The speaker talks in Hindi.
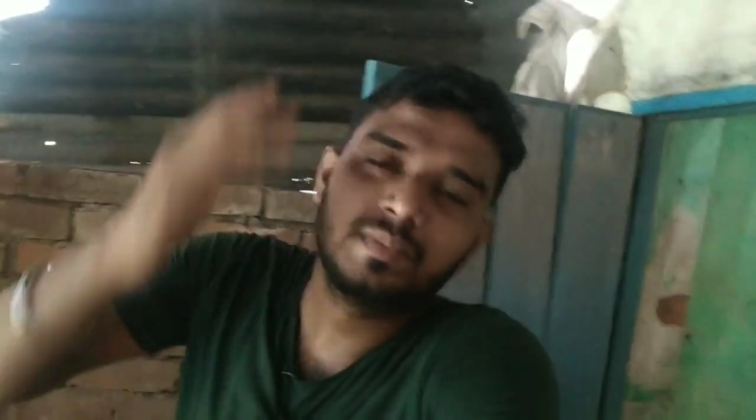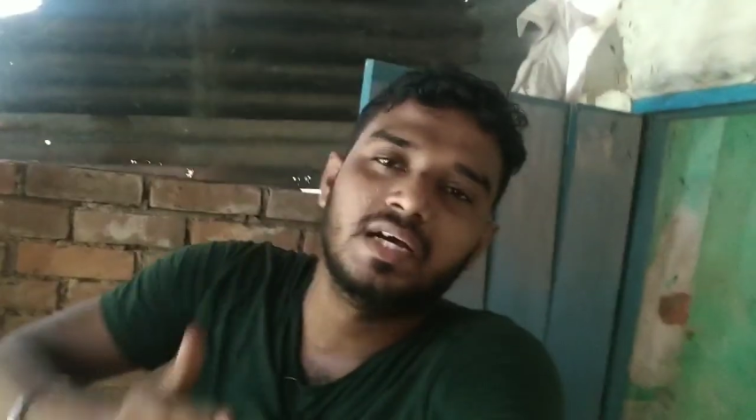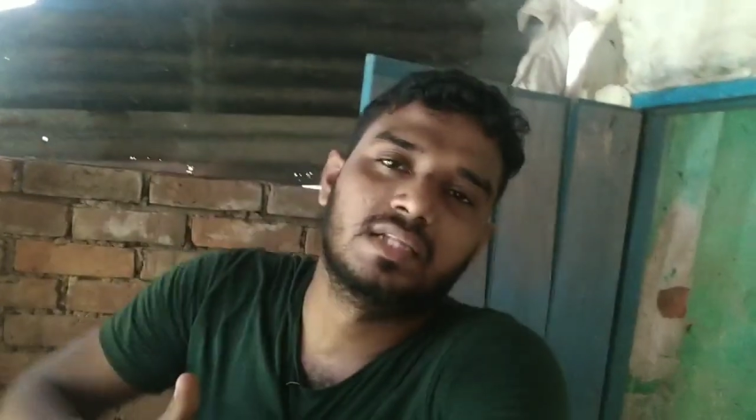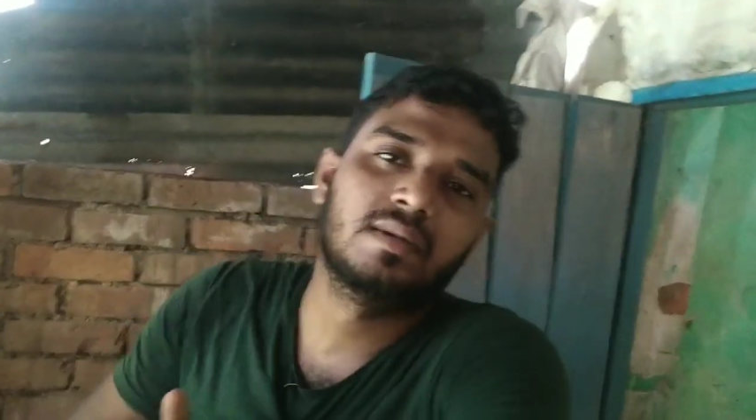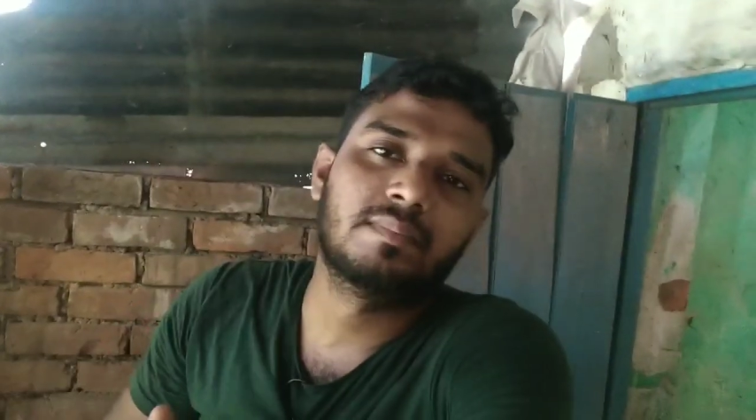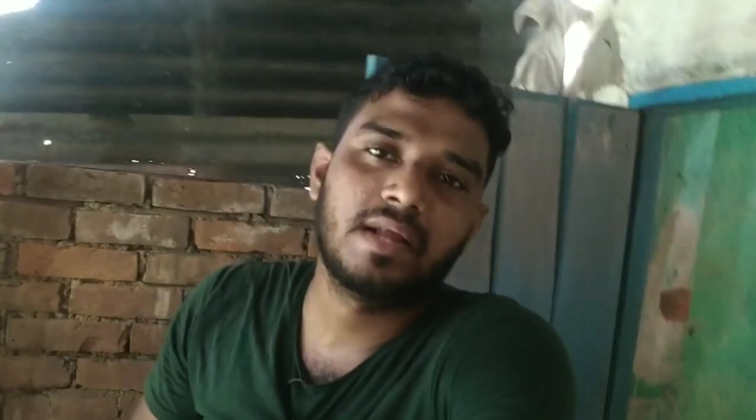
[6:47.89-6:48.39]
भी
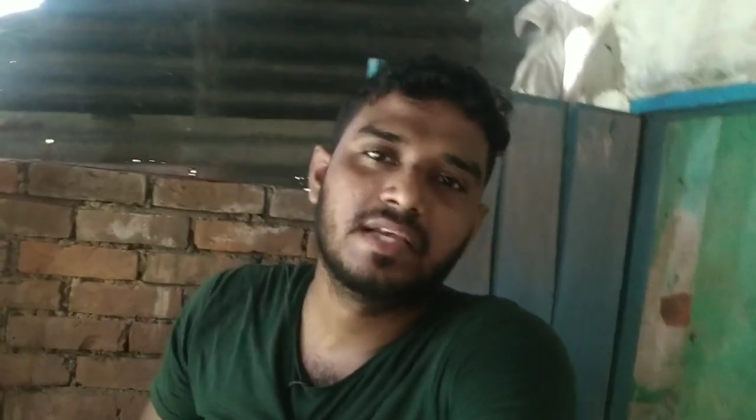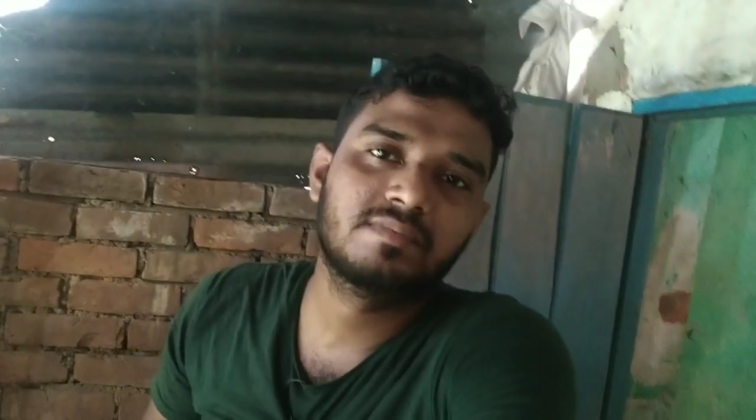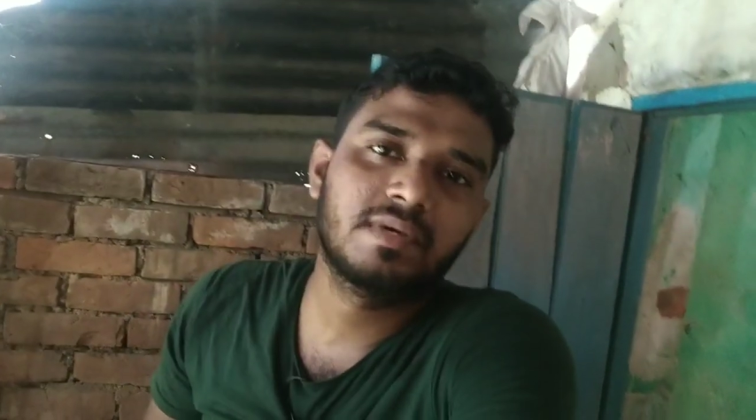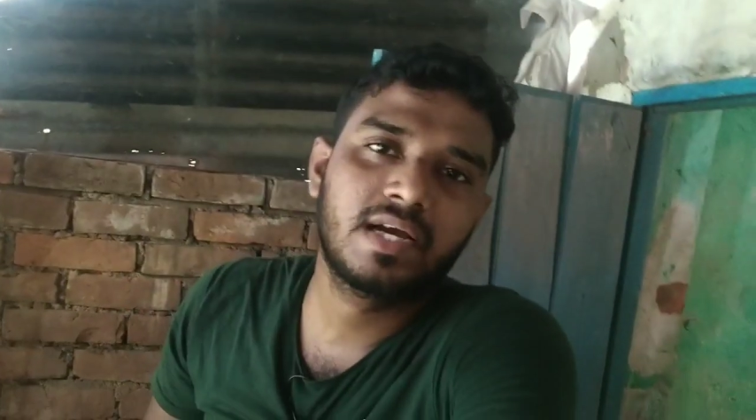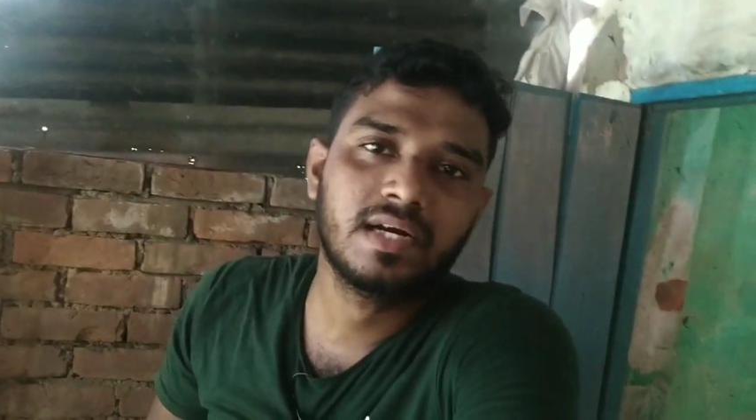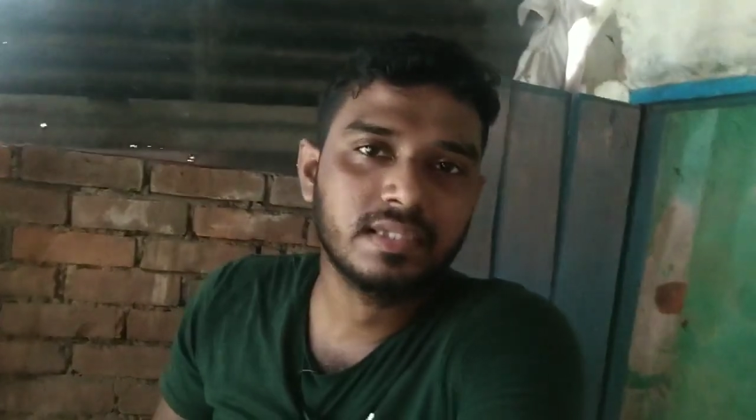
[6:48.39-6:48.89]
आधा
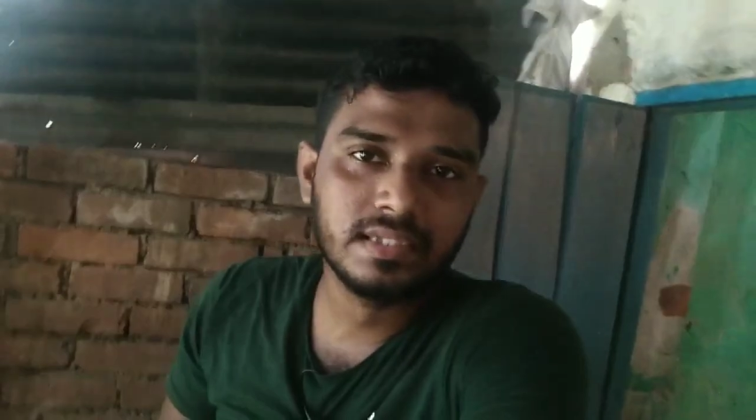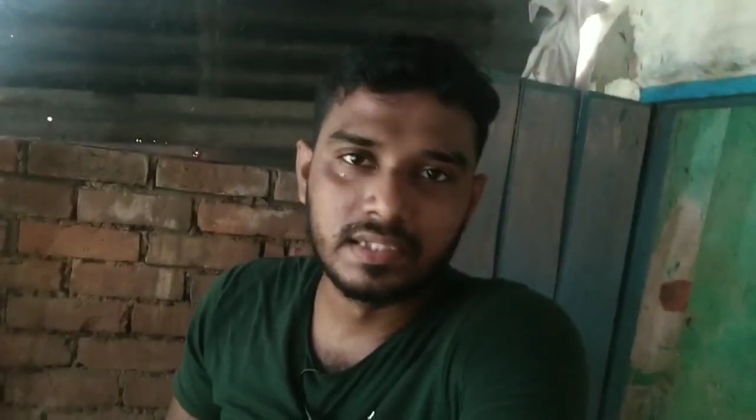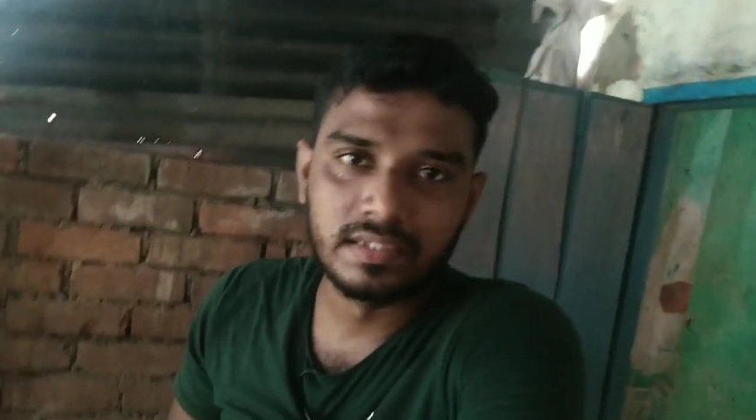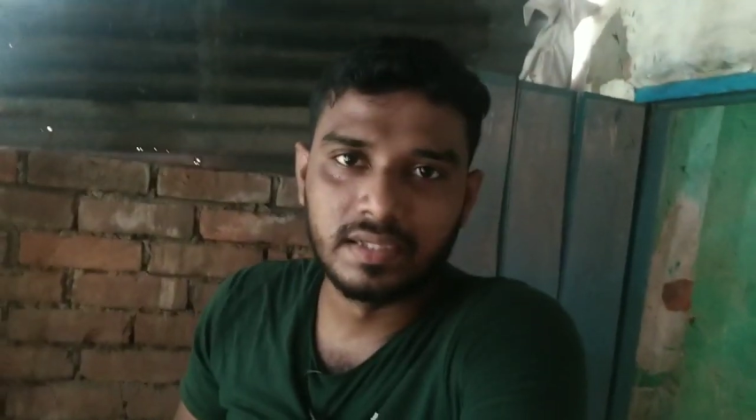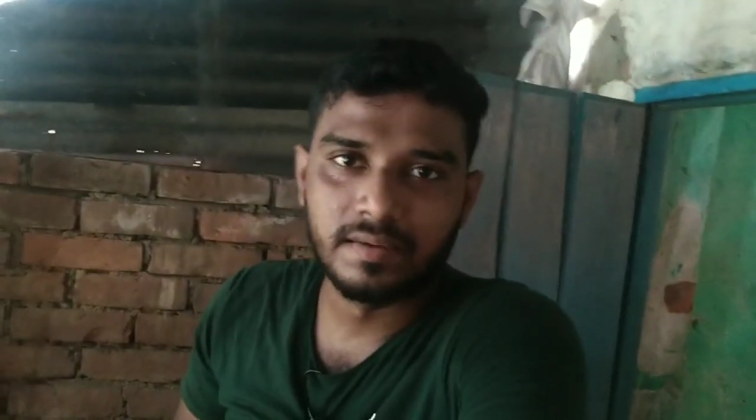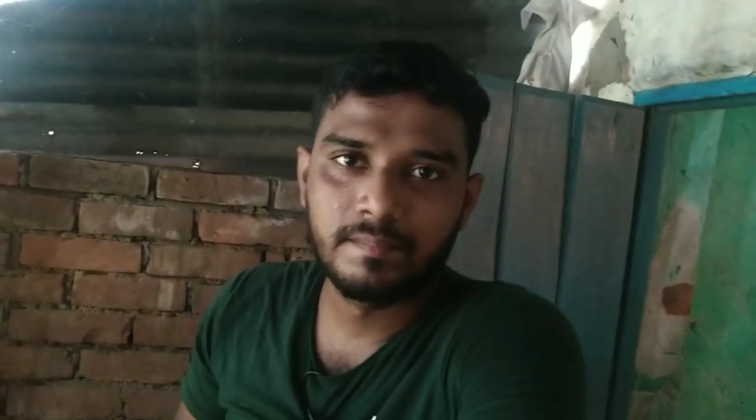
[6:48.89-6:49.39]
प्राइस में खरीद
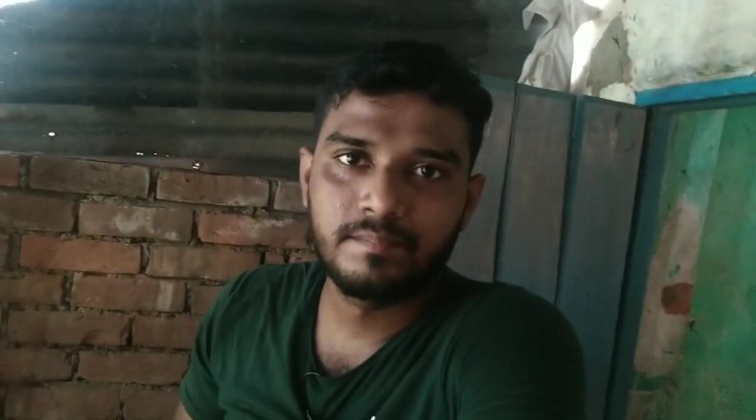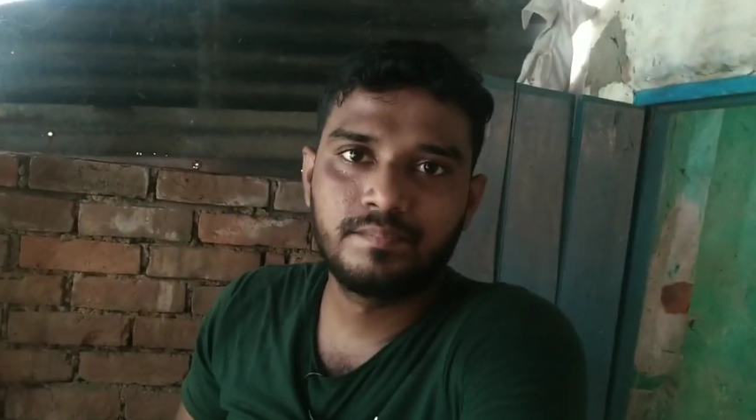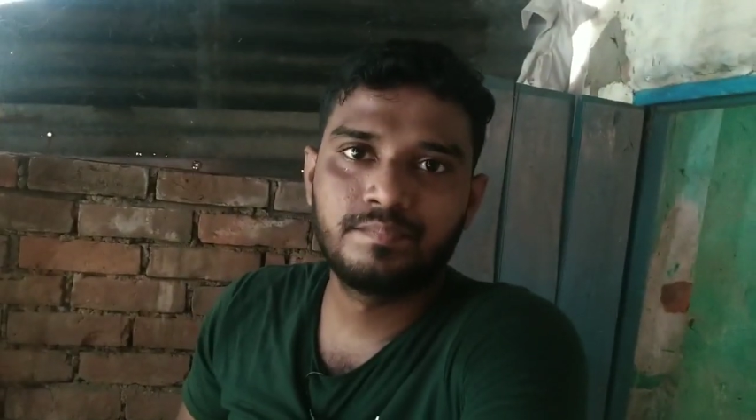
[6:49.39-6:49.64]
लेते हैं